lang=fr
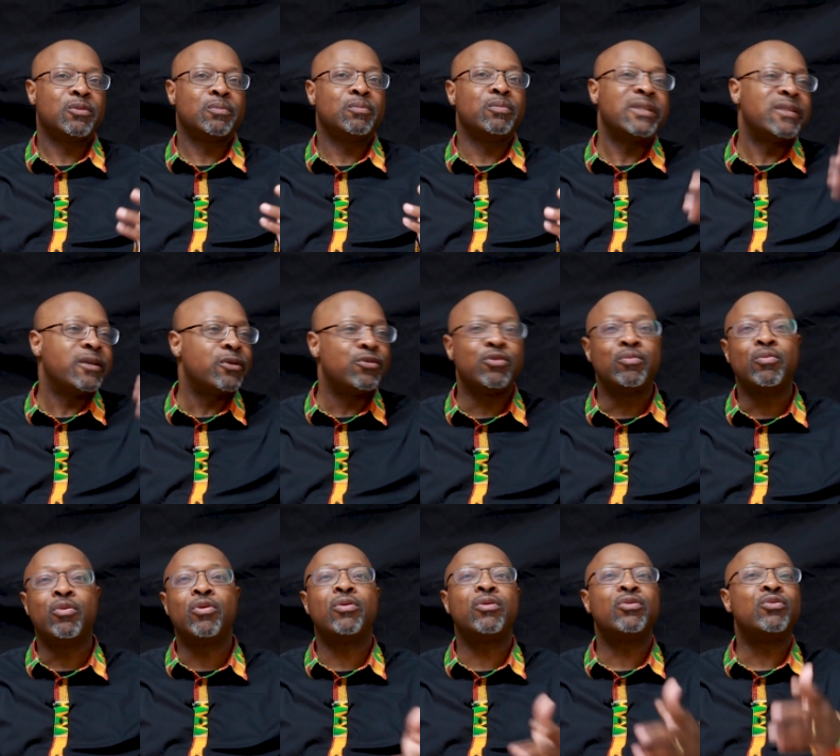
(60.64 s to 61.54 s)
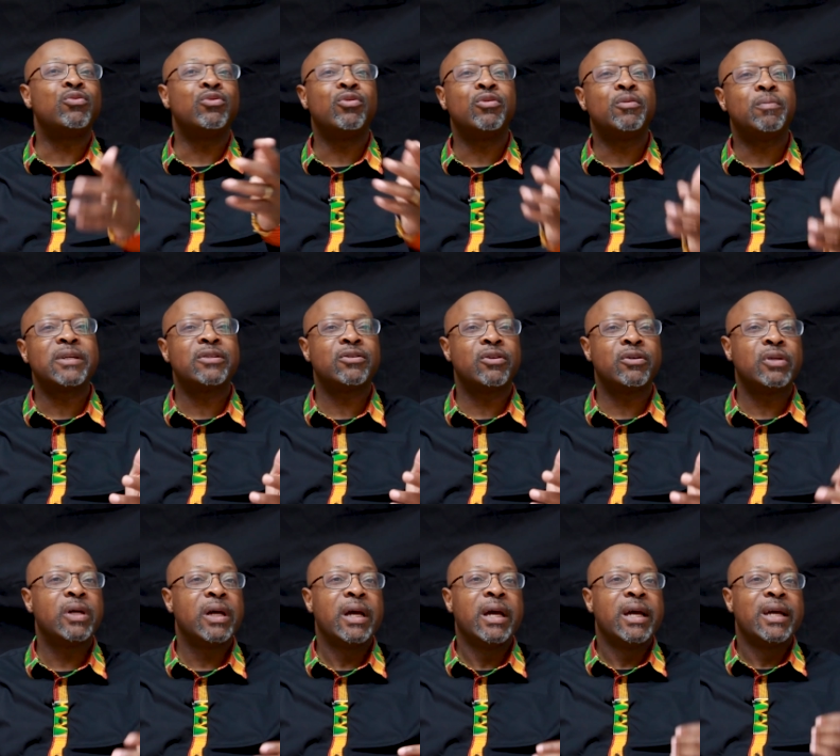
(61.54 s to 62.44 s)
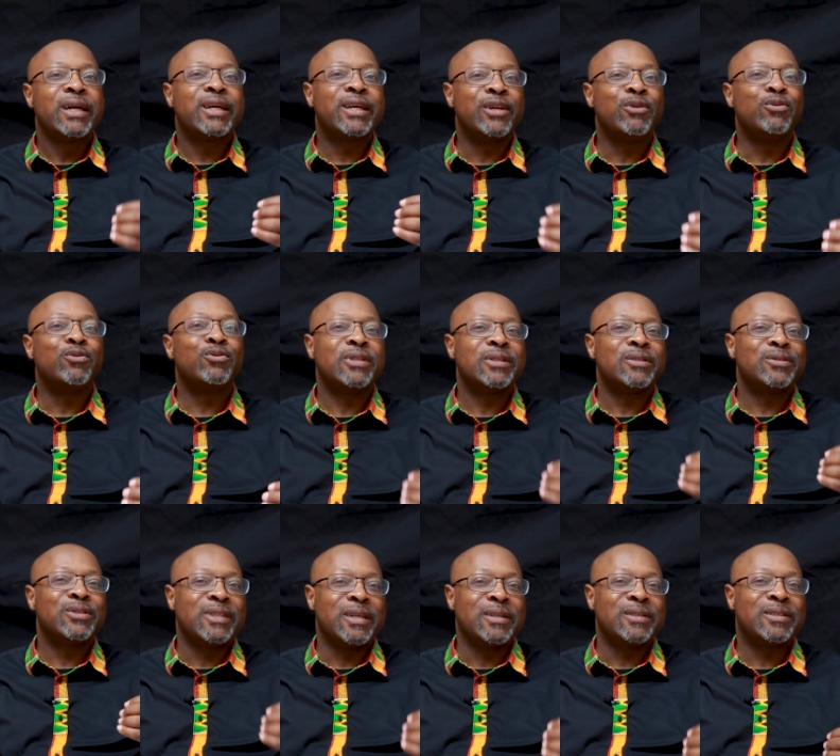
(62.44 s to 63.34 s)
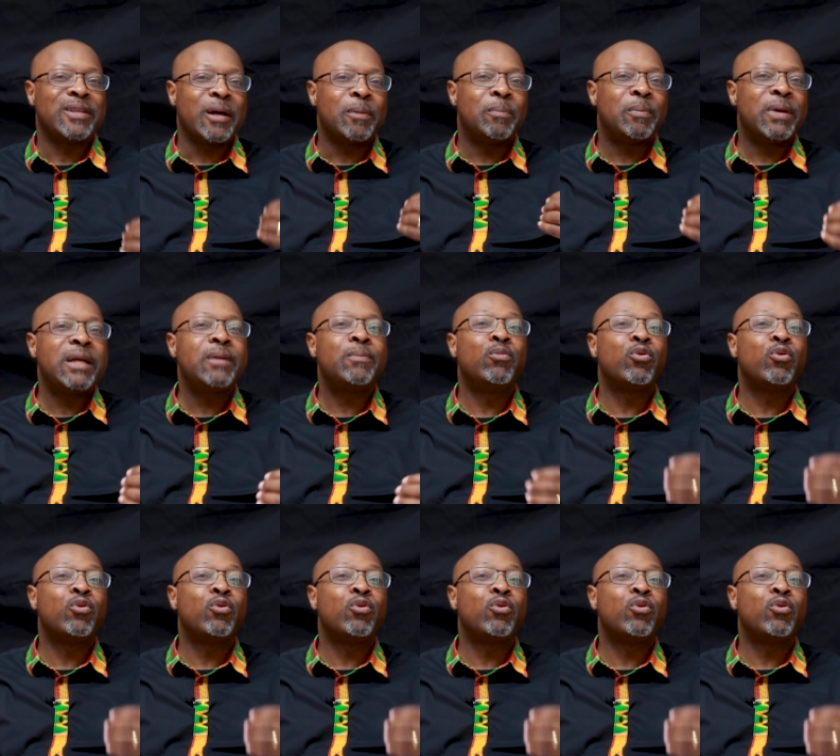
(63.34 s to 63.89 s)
Médecins du Monde ou d'autres personnes, qui nous interpellent